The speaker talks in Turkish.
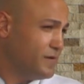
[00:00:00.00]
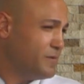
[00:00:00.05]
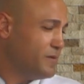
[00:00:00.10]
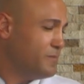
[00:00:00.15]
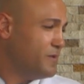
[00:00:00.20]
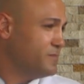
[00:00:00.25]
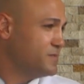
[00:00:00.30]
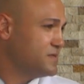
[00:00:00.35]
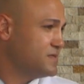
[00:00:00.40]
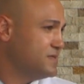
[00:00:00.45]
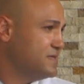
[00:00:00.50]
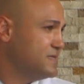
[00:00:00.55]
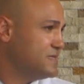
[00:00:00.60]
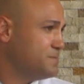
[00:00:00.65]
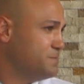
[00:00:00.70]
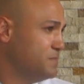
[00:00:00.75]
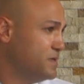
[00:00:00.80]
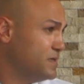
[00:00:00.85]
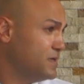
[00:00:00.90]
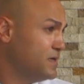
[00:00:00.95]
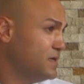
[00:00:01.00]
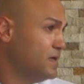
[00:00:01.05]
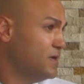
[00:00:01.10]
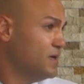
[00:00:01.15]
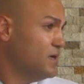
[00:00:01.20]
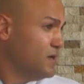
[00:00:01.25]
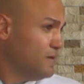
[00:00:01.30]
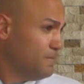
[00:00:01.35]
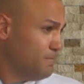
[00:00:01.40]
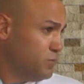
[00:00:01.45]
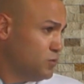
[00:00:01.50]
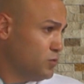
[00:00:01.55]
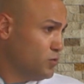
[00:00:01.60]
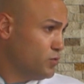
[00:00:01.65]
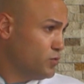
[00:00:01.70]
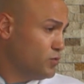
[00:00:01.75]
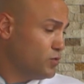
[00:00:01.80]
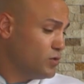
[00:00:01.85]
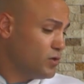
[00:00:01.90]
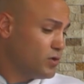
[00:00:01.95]
ve babamızın ismi
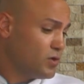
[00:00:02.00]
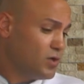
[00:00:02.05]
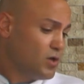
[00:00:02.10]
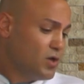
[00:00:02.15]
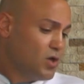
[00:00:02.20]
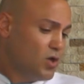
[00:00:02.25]
bulunuyor.